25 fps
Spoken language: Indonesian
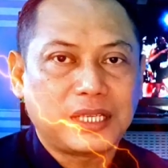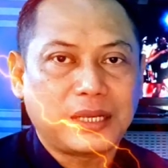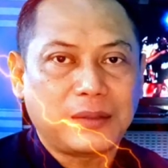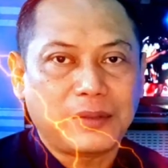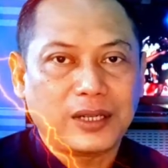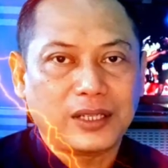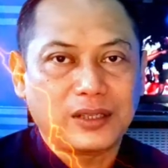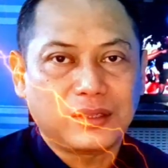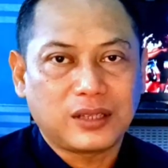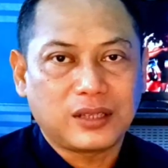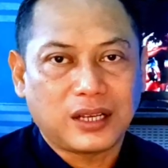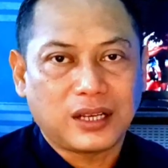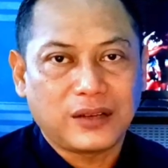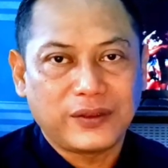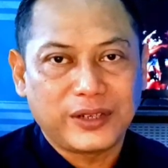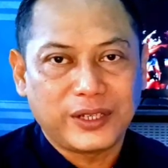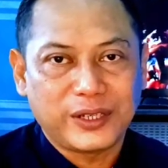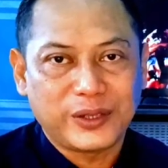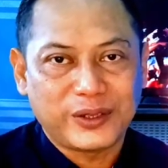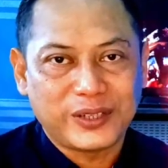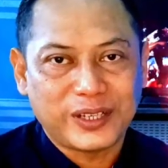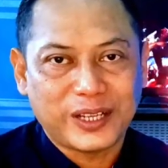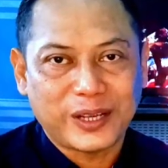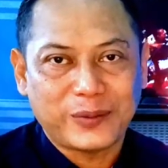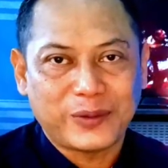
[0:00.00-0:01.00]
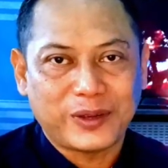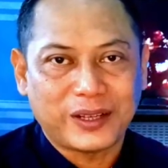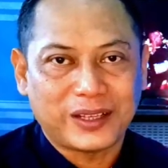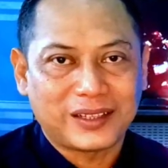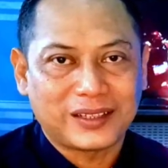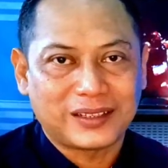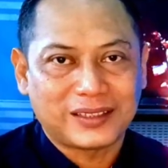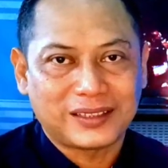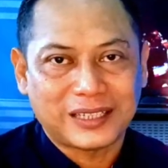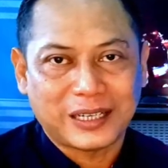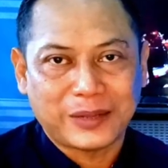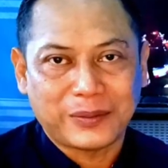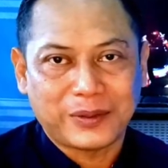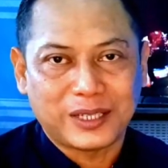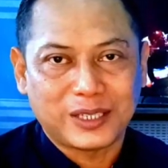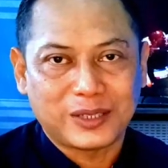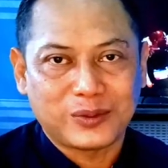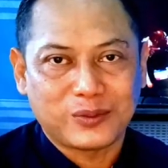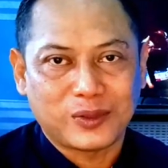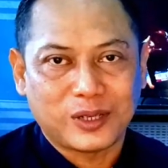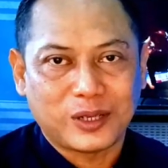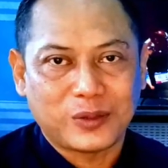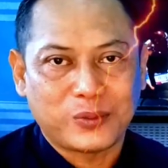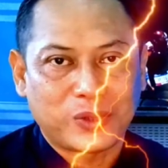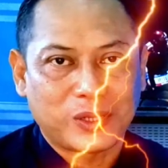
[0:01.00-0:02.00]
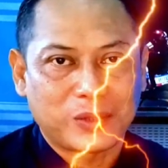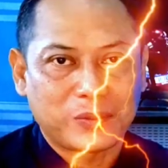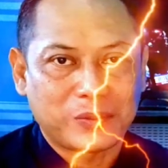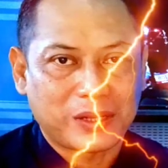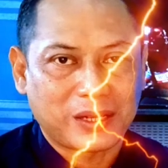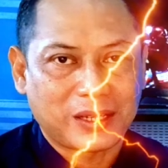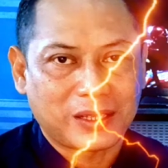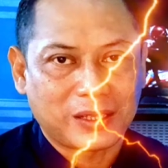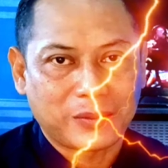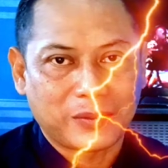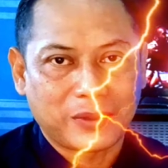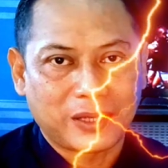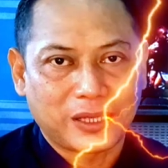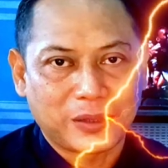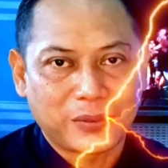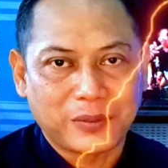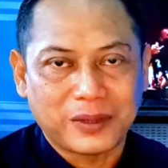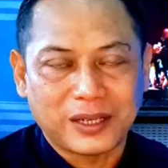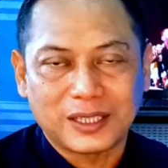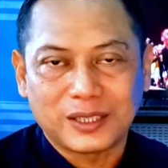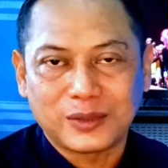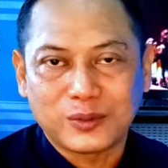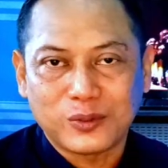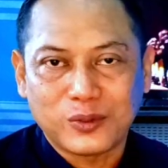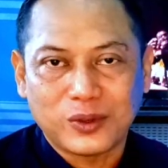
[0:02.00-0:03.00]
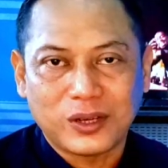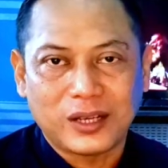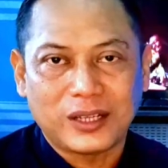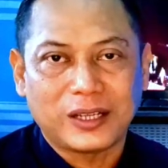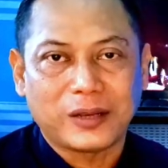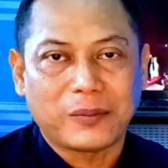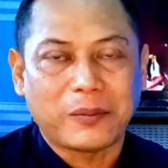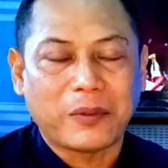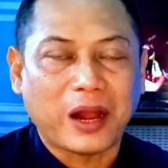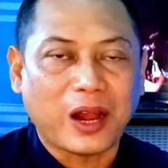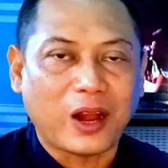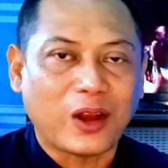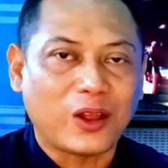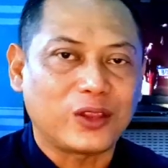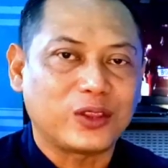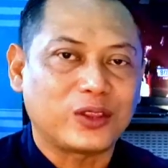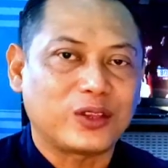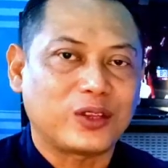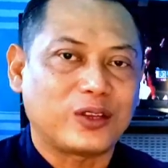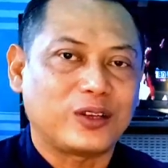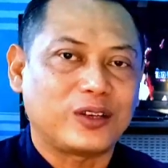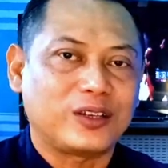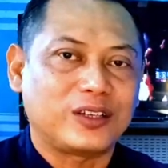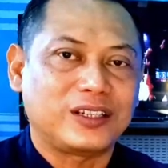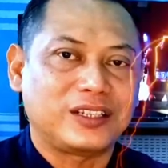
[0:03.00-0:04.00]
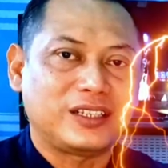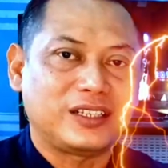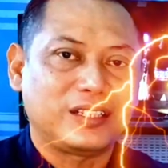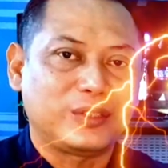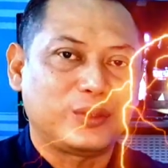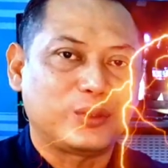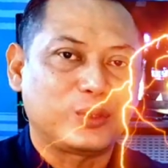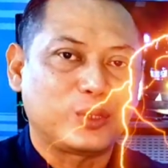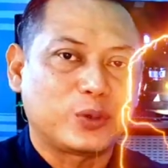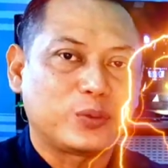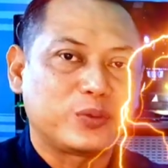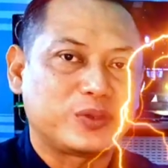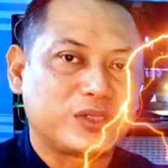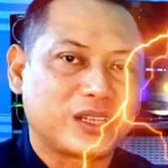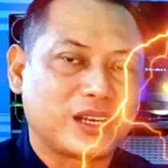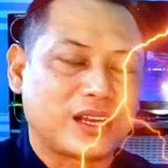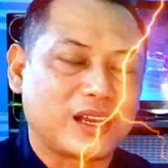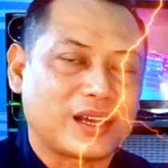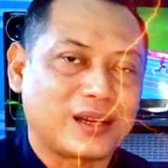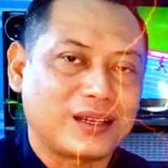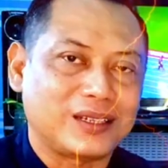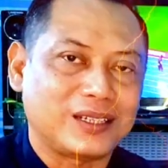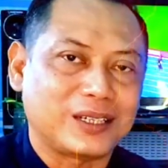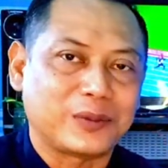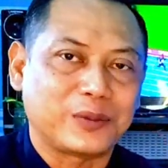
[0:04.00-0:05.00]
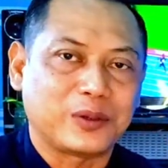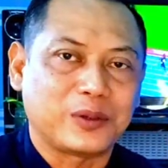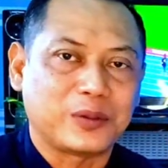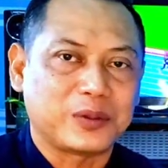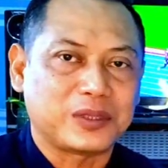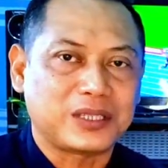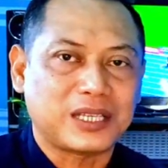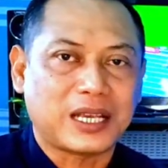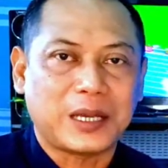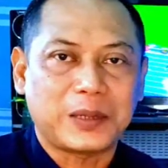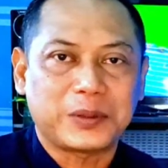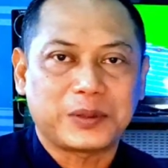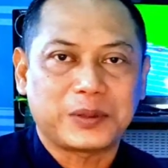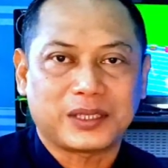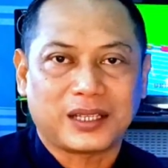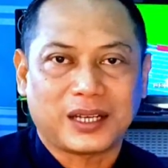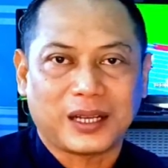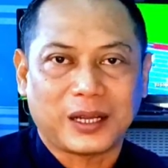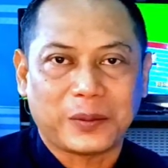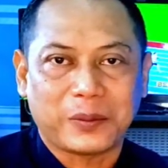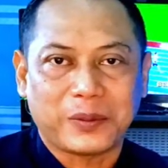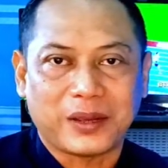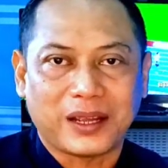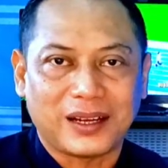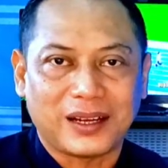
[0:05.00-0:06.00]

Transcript: saya melanjutkan videonya buat sahabat semua, buat para teman-teman semua yang menonton di YouTube, silahkan yang belum subscribe,